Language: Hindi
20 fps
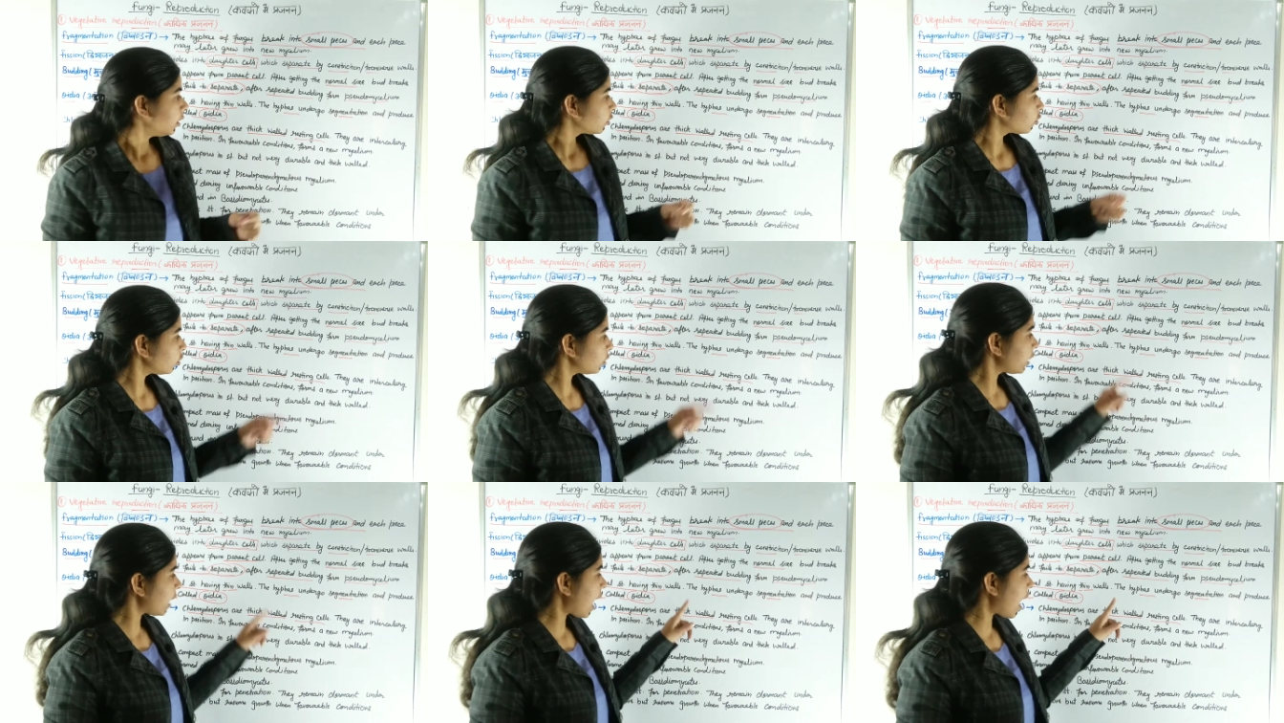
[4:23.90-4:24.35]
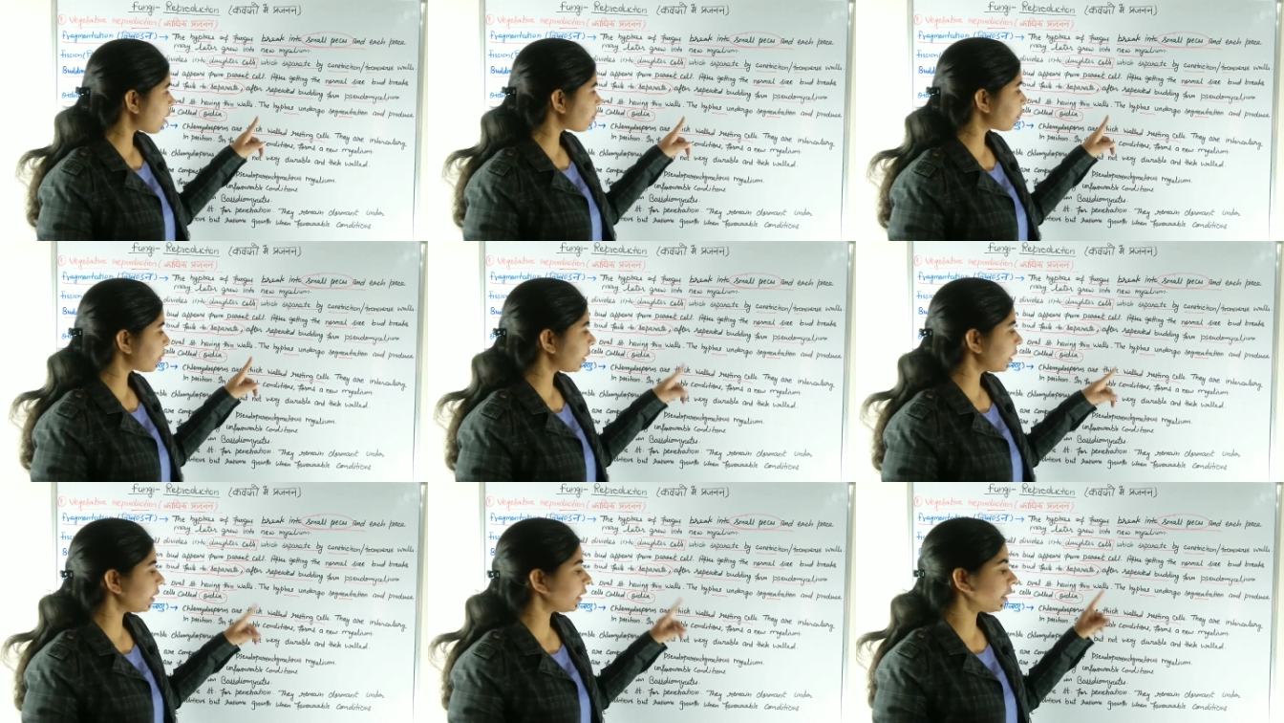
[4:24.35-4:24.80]
तो यहाँ
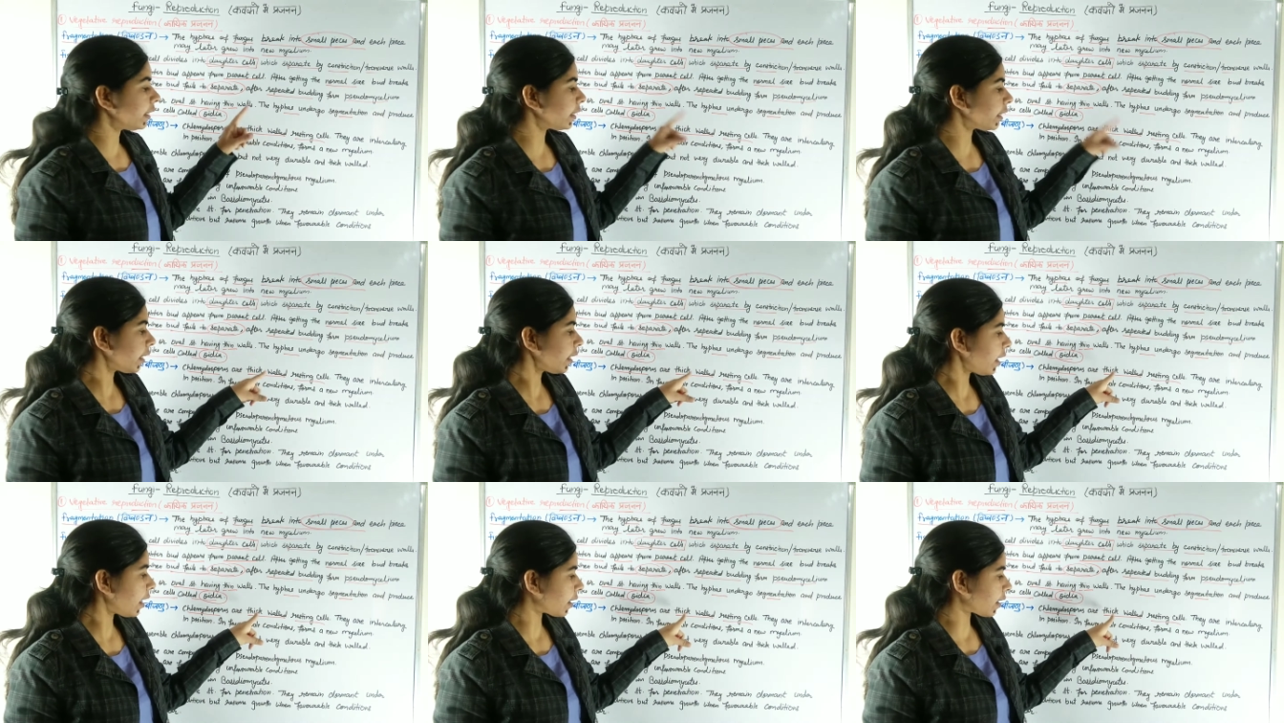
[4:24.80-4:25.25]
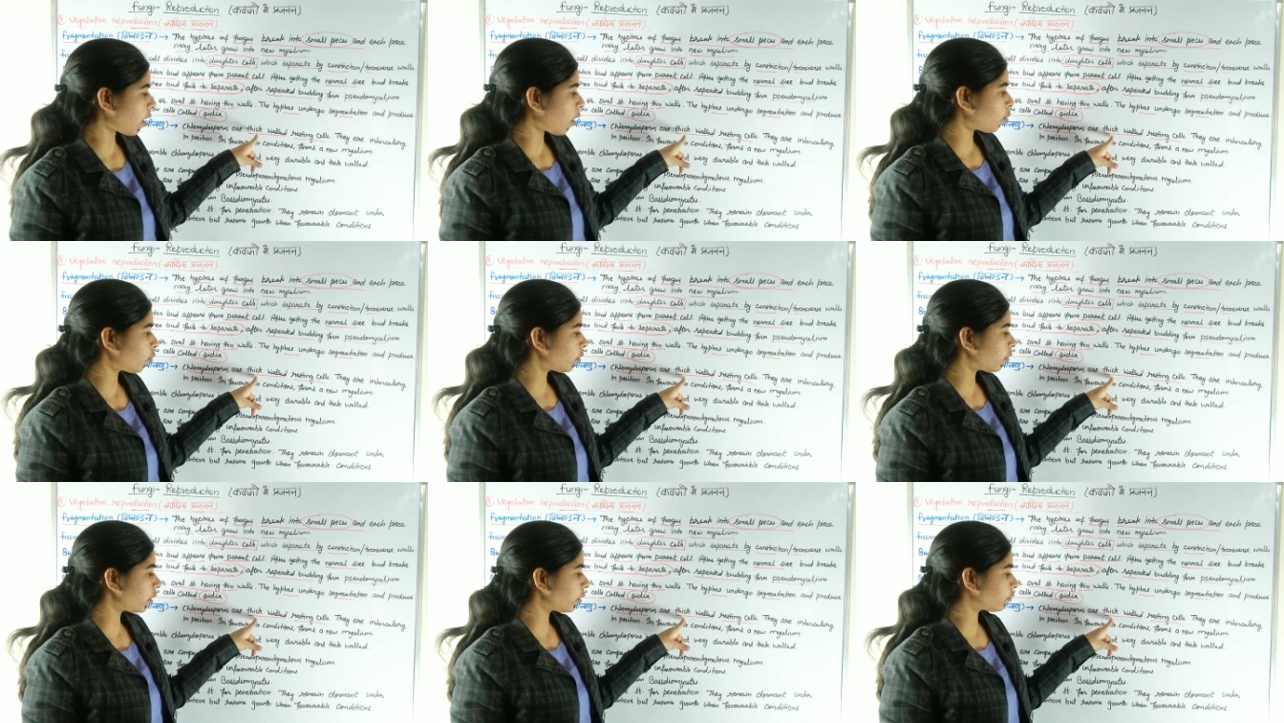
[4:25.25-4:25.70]
पे इनके
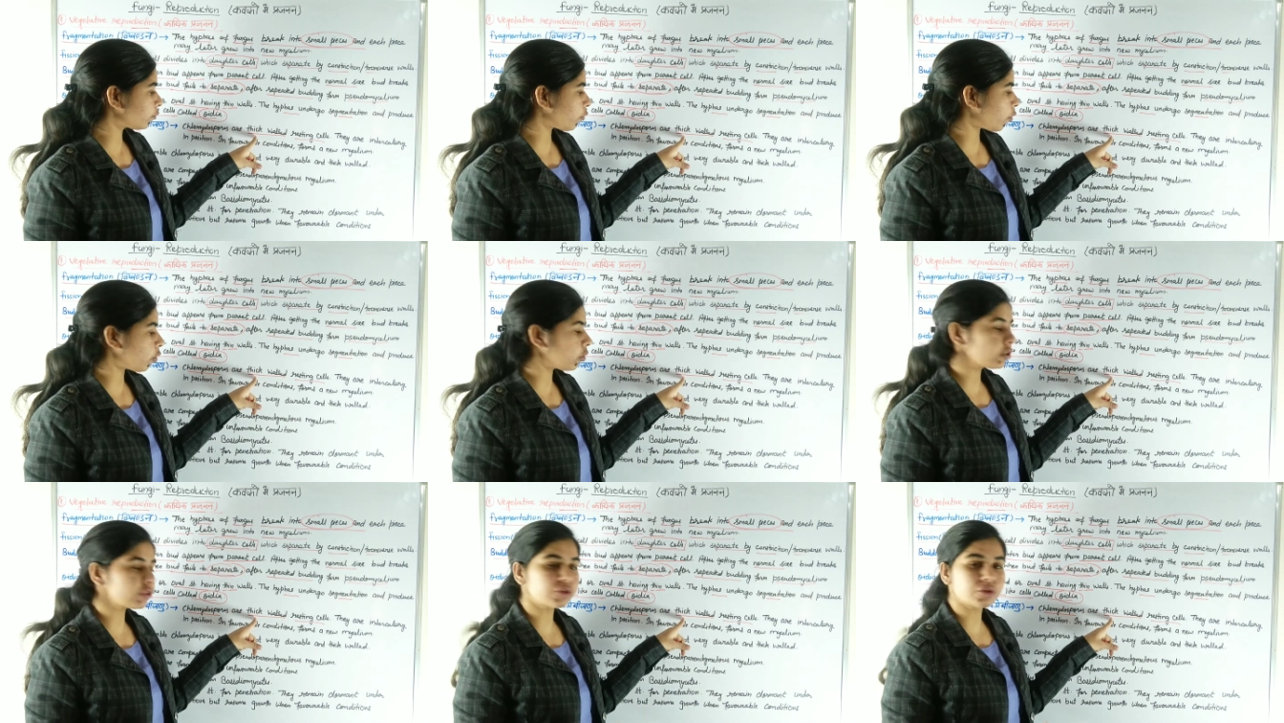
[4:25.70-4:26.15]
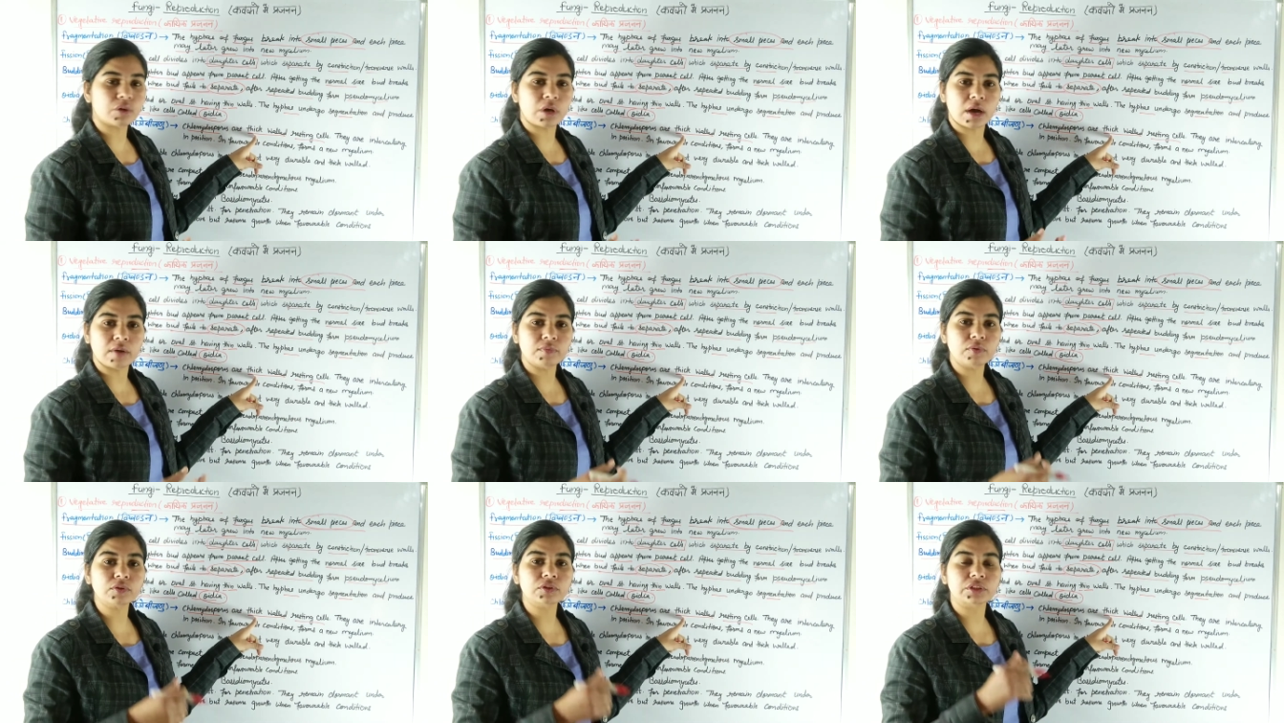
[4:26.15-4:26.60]
अराउंड वॉल जो
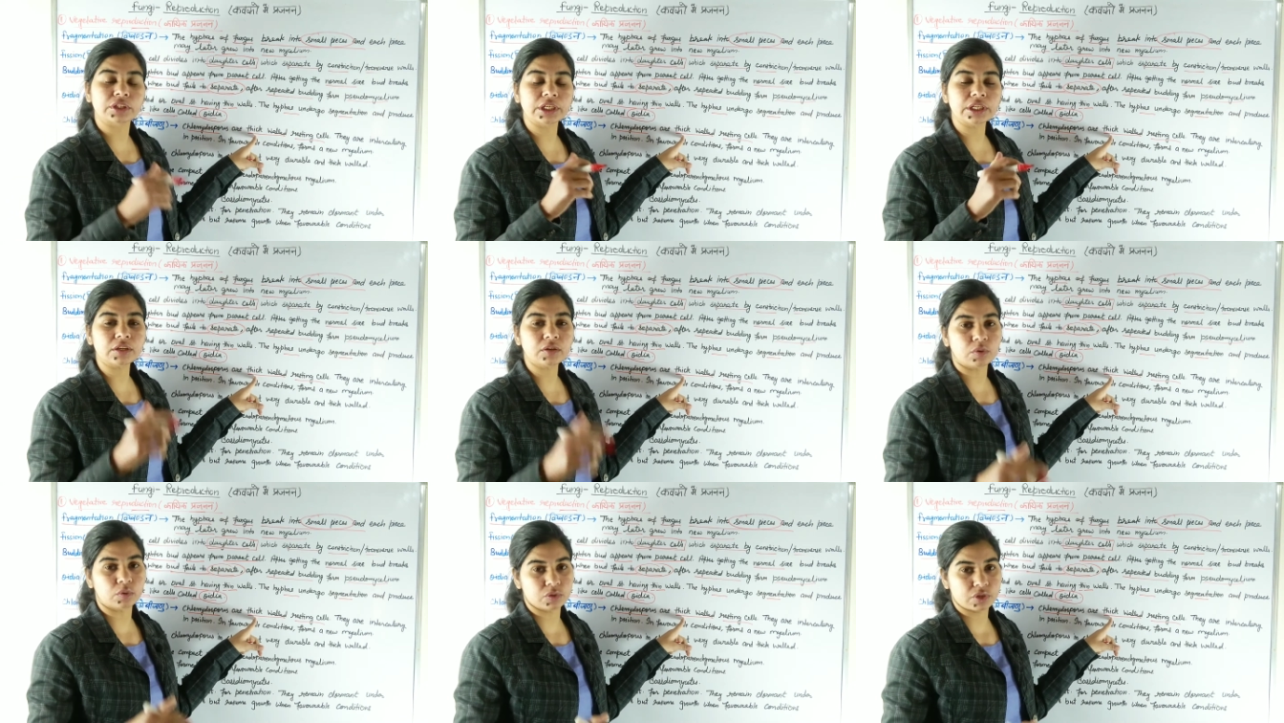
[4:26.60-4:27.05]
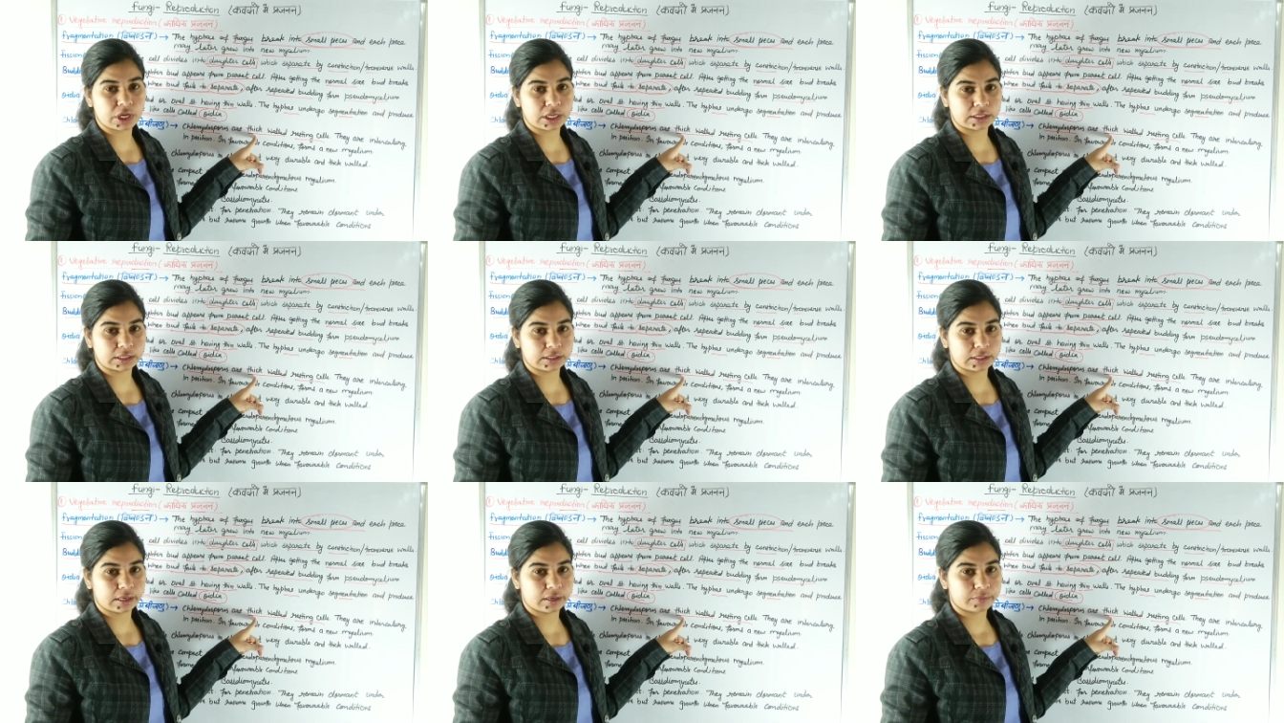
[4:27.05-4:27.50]
है वो थिक हो
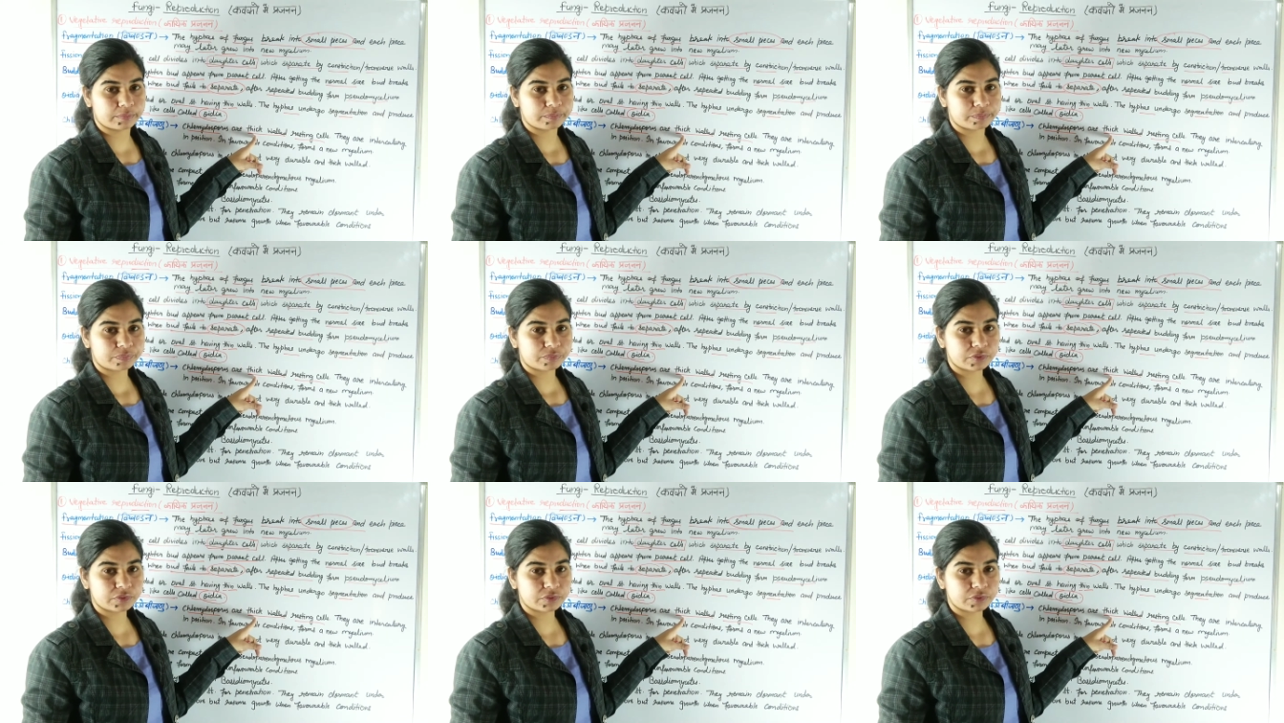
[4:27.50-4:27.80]
जाती है